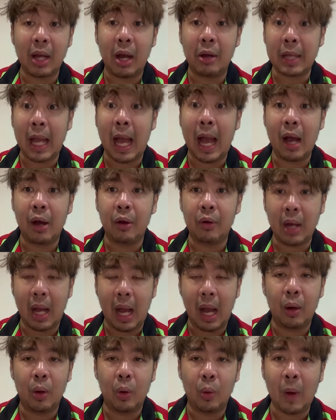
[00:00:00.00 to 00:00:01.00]
999
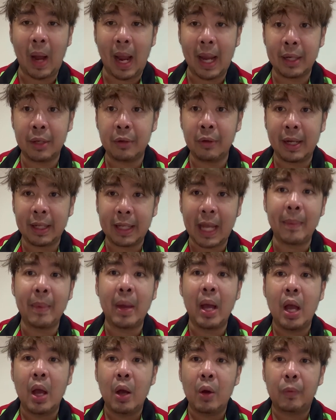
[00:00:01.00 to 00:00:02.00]
เอาไว้ด้วยนะครับ
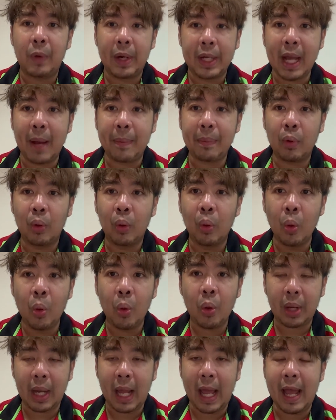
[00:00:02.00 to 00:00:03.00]
วัสดีครับ คู่
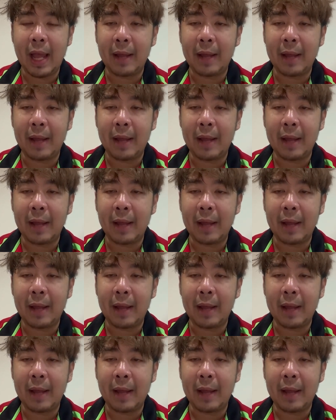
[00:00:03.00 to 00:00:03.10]
แร